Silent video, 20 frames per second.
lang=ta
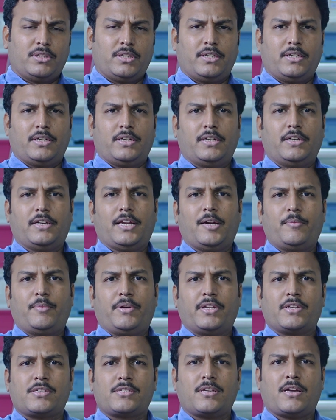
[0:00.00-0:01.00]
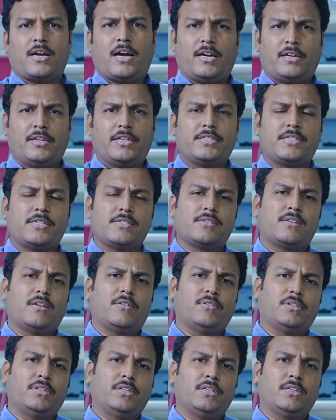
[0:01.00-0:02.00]
வந்து டயபெட்டிஸ் ஹார்ட்
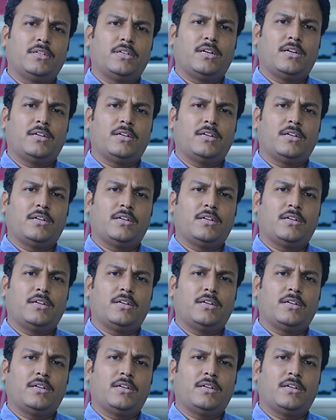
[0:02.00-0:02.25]
டிசீஸில் வந்து